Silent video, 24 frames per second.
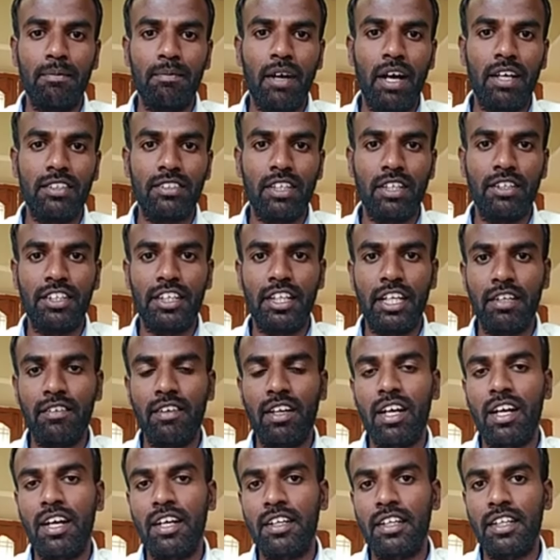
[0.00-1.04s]
అసలు
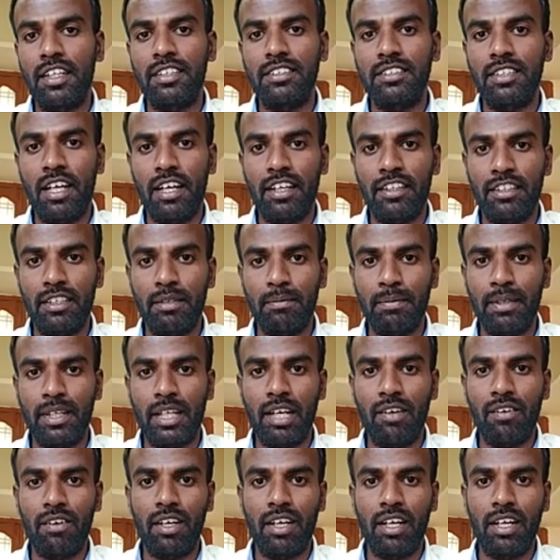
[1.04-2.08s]
ఎలాంటి సాహిత్యం పైన
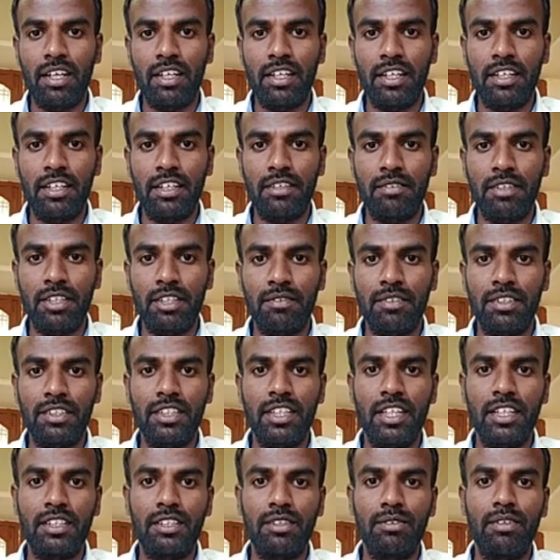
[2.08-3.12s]
అవగాహన లేనటువంటి
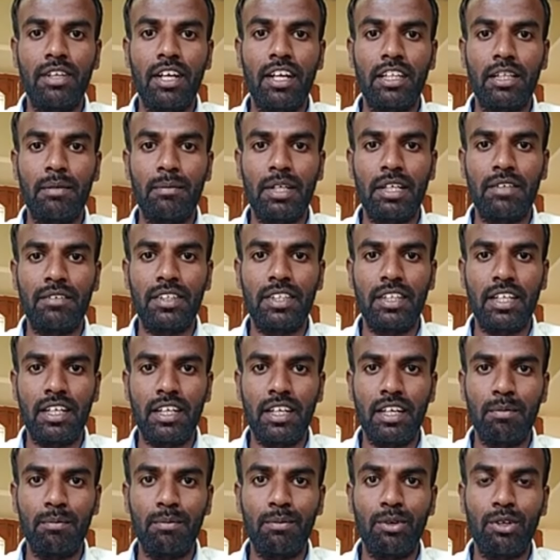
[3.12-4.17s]
విద్యార్థి కూడా అర్థమయ్యే విధంగా
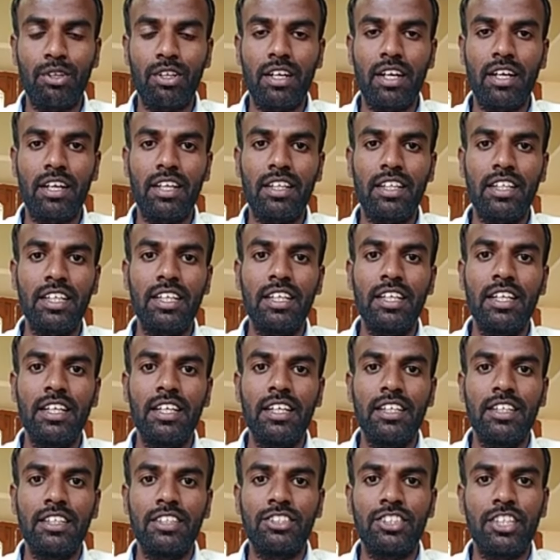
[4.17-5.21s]
బోధన అనేది
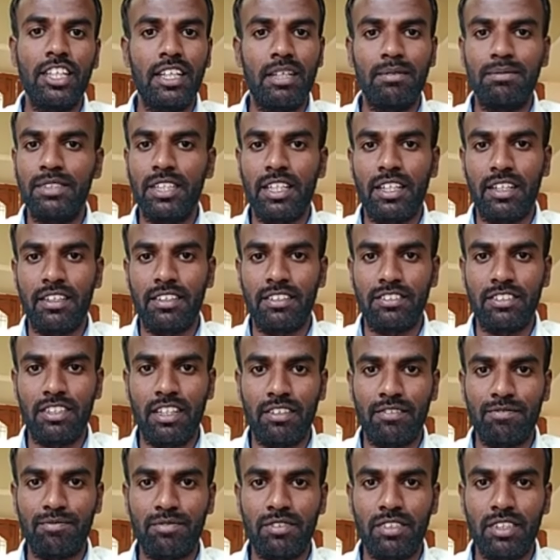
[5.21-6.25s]
చేయడం జరిగింది సార్
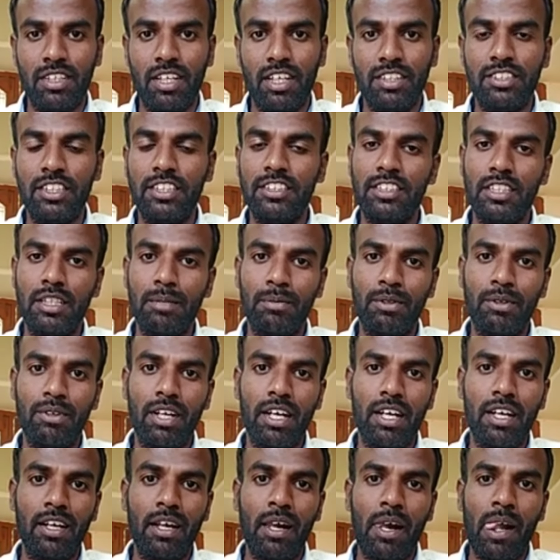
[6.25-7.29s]
చేసేటప్పుడు కూడా
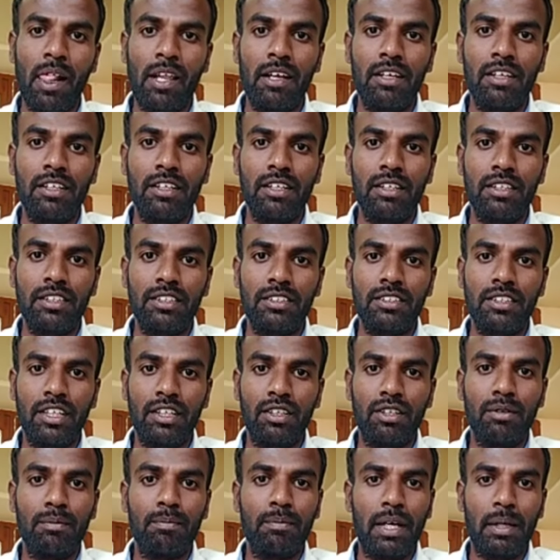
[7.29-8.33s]
ఏదో
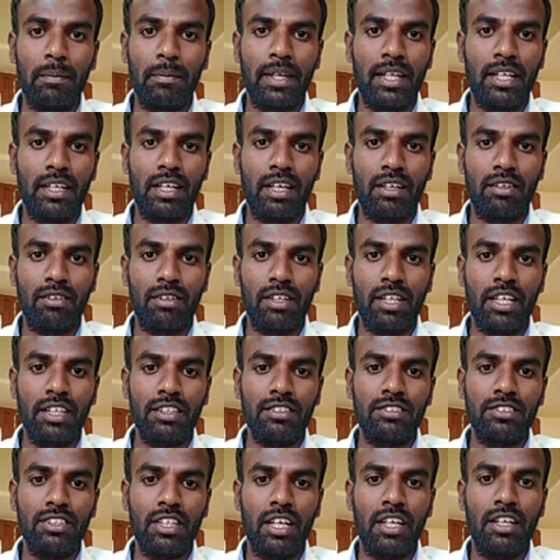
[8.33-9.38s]
పైపైన కాకుండా
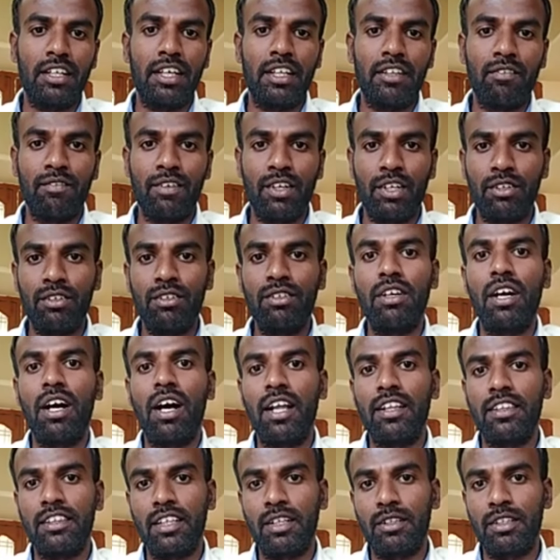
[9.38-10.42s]
చాలా ఎవరు
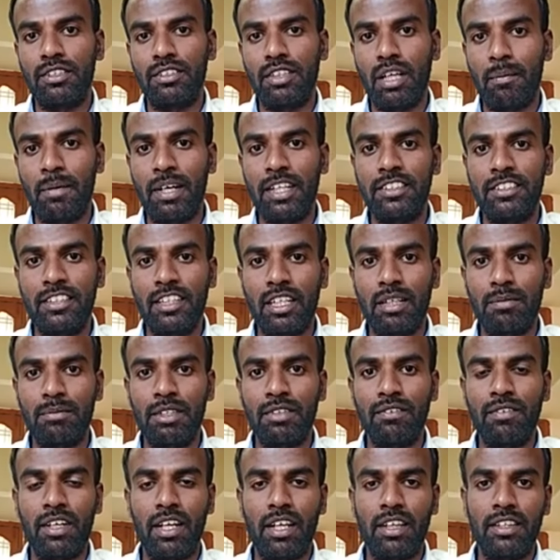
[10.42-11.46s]
అంత సమాచారం
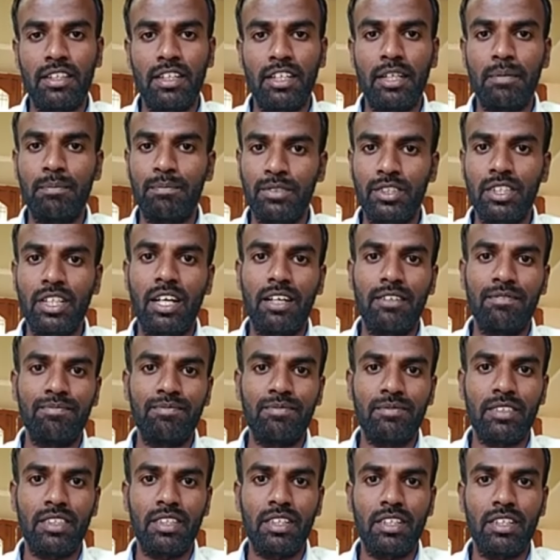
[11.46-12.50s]
ఇవ్వనంత డెప్త్గా
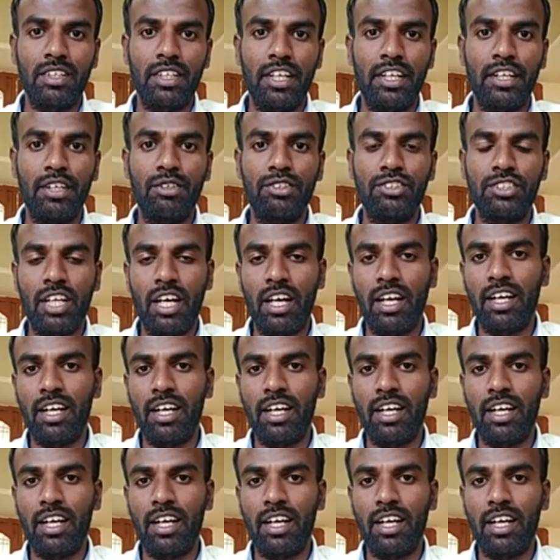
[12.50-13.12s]
ఎన్నో చాలా